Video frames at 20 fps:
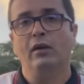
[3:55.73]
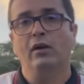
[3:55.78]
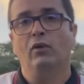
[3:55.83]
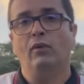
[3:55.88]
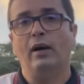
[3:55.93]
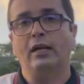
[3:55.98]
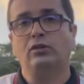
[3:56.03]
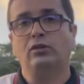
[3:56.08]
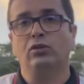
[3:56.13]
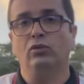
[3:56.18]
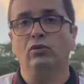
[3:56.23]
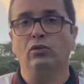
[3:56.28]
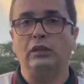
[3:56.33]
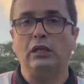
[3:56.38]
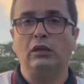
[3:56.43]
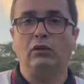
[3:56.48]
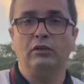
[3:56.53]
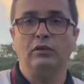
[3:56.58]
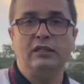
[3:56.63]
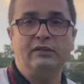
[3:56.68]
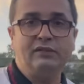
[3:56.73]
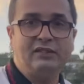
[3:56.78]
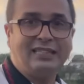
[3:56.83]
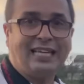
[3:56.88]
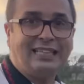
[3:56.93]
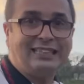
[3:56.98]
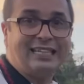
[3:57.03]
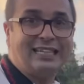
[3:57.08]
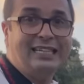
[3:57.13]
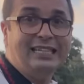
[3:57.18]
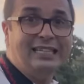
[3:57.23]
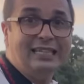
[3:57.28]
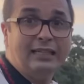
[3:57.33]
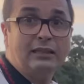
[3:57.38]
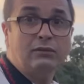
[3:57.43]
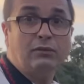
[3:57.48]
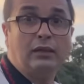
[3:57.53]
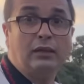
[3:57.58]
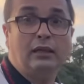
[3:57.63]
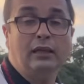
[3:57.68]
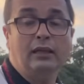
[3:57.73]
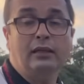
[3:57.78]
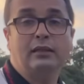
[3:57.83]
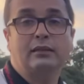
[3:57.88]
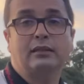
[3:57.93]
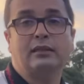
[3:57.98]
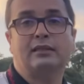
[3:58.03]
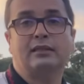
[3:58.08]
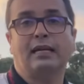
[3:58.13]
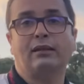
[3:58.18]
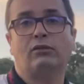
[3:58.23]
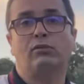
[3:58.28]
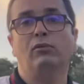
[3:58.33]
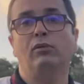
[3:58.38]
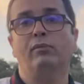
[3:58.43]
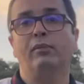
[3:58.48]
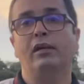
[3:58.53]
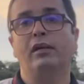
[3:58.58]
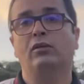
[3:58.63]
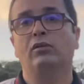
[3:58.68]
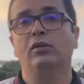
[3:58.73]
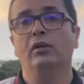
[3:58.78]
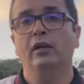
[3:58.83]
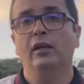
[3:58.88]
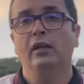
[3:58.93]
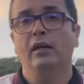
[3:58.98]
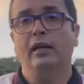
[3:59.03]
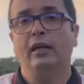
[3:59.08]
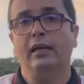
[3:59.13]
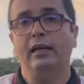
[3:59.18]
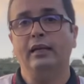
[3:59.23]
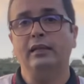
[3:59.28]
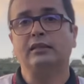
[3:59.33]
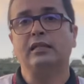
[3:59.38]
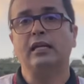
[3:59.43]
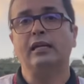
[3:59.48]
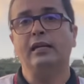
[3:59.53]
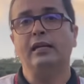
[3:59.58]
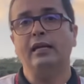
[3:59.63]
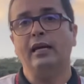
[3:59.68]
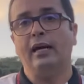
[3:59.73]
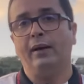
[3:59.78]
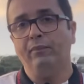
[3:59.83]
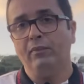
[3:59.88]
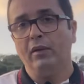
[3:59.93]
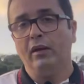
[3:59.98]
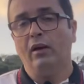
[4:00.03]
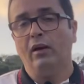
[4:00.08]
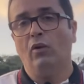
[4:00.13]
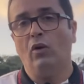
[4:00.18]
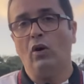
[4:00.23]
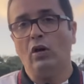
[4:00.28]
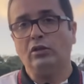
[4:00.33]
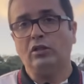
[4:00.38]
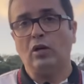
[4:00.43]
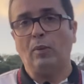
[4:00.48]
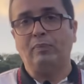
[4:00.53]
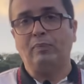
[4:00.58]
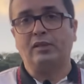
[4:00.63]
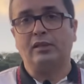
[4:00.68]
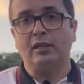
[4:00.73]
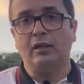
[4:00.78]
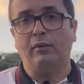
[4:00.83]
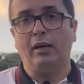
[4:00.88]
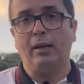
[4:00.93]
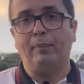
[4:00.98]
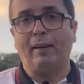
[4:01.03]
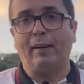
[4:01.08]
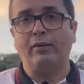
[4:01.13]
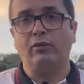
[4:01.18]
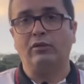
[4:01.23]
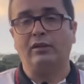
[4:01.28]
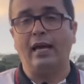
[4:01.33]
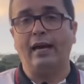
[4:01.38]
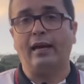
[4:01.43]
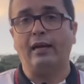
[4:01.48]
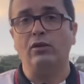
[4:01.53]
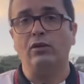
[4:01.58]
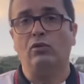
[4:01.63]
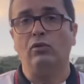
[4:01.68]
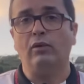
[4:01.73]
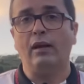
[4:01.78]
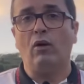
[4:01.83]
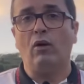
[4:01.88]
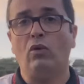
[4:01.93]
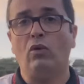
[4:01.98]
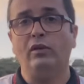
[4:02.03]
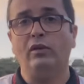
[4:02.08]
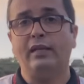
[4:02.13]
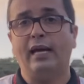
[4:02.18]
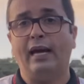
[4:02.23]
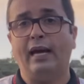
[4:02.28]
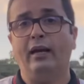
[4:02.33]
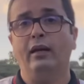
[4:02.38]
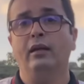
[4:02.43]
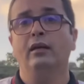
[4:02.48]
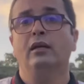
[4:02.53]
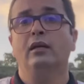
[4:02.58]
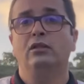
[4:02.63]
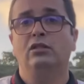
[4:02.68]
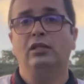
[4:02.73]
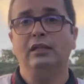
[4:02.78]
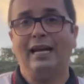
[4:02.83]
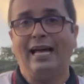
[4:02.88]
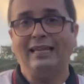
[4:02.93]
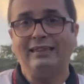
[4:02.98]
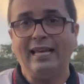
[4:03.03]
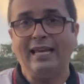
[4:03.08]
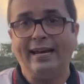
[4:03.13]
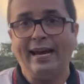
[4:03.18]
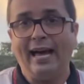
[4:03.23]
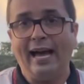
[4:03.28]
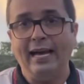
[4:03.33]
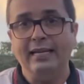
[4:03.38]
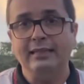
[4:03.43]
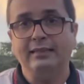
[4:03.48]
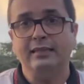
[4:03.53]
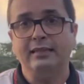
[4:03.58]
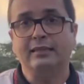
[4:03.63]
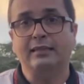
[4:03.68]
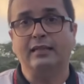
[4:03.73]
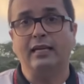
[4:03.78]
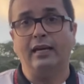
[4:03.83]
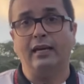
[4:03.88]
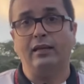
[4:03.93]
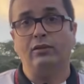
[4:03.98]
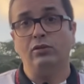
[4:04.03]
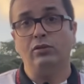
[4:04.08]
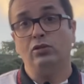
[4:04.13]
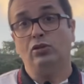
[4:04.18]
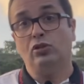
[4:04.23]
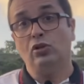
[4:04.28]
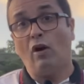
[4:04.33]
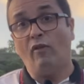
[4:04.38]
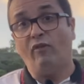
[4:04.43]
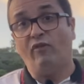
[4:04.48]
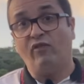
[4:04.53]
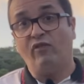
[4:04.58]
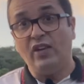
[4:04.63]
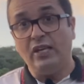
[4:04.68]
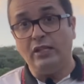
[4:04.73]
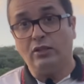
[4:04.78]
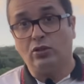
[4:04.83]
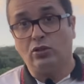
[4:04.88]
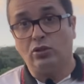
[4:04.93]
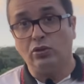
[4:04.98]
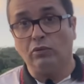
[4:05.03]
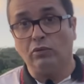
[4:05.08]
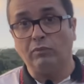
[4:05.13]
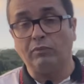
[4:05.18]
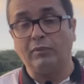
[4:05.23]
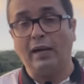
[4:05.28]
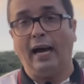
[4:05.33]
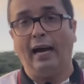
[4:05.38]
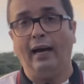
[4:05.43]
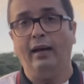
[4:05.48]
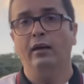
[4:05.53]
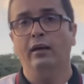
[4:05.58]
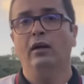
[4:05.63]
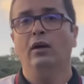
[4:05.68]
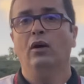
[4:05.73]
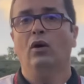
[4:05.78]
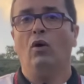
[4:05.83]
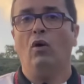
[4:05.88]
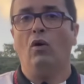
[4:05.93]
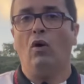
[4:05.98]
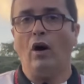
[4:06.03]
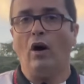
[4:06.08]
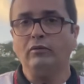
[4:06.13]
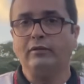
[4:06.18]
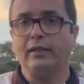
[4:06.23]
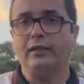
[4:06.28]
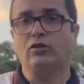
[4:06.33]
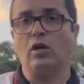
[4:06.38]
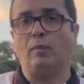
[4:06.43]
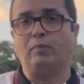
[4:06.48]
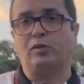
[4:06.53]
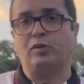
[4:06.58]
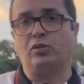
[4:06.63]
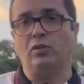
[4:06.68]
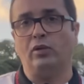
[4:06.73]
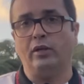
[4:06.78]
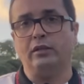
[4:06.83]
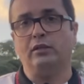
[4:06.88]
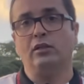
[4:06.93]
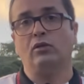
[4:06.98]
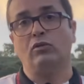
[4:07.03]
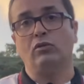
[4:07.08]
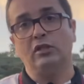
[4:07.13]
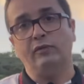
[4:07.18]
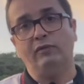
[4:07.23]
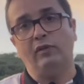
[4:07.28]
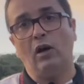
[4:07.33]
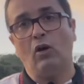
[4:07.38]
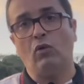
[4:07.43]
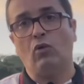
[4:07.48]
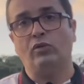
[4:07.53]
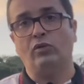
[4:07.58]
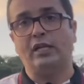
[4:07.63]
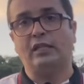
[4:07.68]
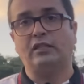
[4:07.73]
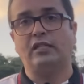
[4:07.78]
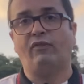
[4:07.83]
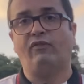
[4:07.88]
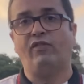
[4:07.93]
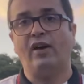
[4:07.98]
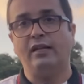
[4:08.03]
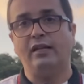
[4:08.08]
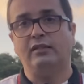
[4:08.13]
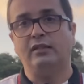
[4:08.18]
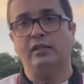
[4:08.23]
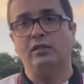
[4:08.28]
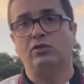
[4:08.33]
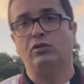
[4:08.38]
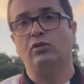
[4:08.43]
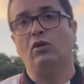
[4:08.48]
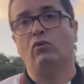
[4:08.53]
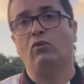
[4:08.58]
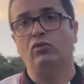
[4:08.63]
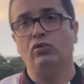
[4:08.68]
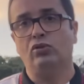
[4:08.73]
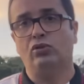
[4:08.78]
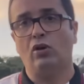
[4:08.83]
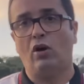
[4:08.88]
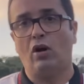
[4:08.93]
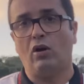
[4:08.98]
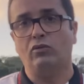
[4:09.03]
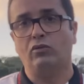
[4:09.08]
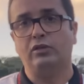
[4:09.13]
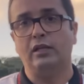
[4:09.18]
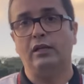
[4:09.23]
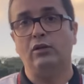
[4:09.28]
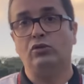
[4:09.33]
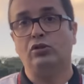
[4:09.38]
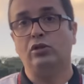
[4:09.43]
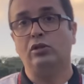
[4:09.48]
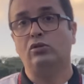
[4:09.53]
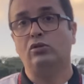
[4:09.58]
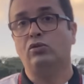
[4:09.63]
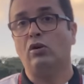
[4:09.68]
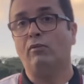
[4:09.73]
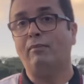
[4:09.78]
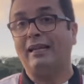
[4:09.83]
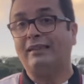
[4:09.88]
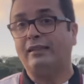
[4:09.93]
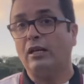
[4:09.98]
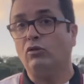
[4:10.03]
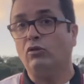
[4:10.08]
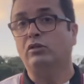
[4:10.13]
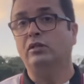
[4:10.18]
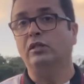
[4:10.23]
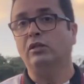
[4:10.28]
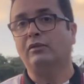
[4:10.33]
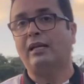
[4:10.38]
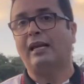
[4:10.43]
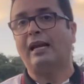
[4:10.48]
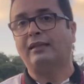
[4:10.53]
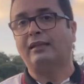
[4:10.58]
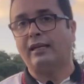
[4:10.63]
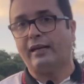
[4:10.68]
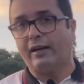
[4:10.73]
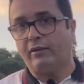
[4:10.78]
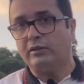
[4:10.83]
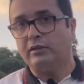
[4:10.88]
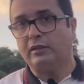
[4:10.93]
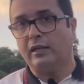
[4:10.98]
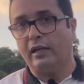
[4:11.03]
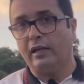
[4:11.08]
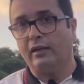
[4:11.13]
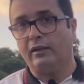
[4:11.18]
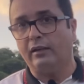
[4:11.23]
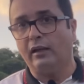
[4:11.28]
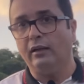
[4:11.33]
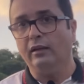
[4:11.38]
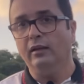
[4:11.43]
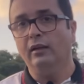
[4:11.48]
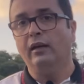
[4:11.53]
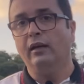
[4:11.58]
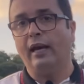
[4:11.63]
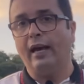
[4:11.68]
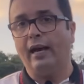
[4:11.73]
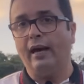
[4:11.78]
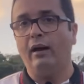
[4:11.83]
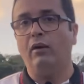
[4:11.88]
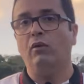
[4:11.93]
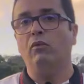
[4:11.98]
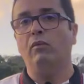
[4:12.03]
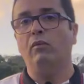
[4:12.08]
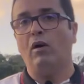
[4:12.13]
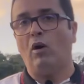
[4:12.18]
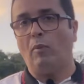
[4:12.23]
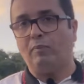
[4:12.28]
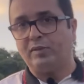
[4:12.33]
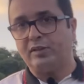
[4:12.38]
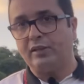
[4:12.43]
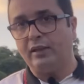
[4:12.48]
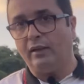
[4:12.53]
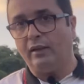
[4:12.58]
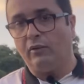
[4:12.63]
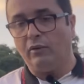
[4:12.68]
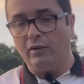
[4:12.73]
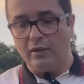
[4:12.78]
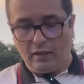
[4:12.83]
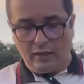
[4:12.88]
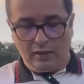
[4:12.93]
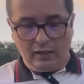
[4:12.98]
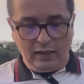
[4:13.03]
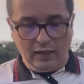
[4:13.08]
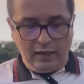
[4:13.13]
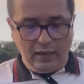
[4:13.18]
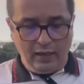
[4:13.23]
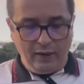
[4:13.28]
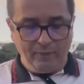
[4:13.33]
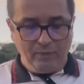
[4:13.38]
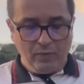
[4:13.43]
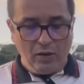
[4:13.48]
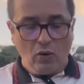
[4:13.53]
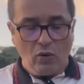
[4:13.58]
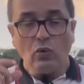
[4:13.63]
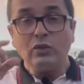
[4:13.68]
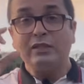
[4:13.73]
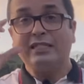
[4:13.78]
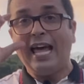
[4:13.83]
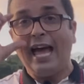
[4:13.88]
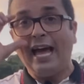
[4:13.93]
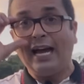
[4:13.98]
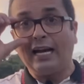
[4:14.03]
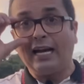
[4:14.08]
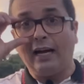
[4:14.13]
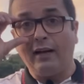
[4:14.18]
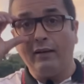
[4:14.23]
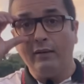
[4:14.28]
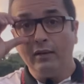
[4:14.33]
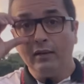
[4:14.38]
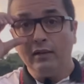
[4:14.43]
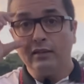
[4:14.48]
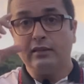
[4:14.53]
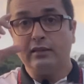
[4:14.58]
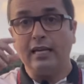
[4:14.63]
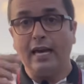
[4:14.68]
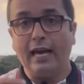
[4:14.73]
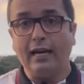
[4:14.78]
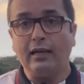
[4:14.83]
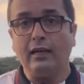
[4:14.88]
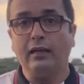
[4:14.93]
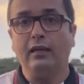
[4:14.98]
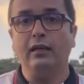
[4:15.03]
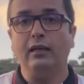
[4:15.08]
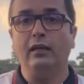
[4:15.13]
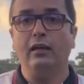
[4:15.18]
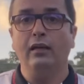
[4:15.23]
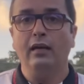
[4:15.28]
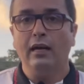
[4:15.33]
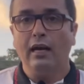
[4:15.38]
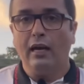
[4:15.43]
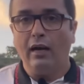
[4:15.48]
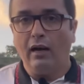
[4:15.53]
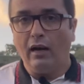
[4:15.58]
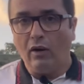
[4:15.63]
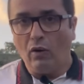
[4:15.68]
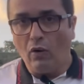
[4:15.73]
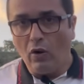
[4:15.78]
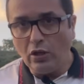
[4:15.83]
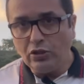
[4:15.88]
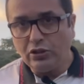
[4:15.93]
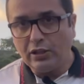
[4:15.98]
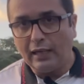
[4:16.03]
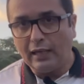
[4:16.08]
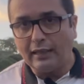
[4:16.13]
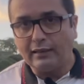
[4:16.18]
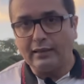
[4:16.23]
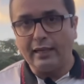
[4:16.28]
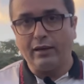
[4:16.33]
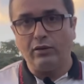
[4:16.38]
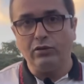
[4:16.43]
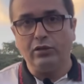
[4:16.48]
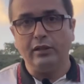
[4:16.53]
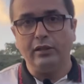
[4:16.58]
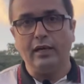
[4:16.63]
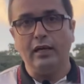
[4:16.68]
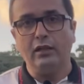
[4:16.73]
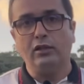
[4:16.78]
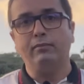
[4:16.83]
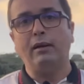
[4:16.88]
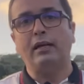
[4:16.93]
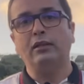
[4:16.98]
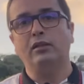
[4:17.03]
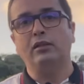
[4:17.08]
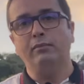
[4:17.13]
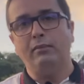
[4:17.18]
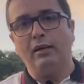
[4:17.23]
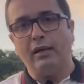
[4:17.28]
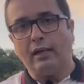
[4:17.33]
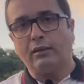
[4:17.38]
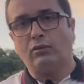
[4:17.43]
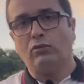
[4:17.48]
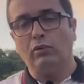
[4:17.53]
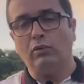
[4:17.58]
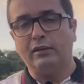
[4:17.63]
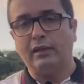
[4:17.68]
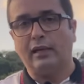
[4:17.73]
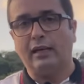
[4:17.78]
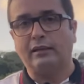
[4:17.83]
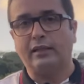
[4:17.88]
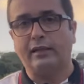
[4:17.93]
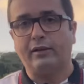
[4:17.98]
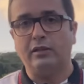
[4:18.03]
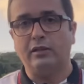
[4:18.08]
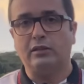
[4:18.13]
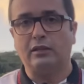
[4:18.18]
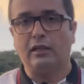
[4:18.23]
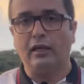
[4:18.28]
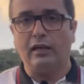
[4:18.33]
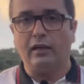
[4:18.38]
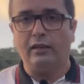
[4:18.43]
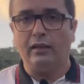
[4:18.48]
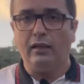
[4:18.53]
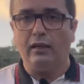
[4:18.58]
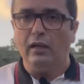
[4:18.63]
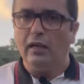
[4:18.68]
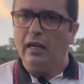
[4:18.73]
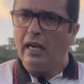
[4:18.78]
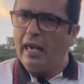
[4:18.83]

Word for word: O Edson Lucas, inclusive, está treinando aqui nesse exato momento. Ele seria Outra opção aí para o técnico Condé, de laterais esquerdos de ofício, tá? Outras opções, inclusive o Léo Condé já fez isso em alguns jogos, ele utilizou o Mateuzinho na lateral esquerda. É uma opção. E o Zeca. Zeca, que hoje é lateral direito, mas também atua na lateral esquerda.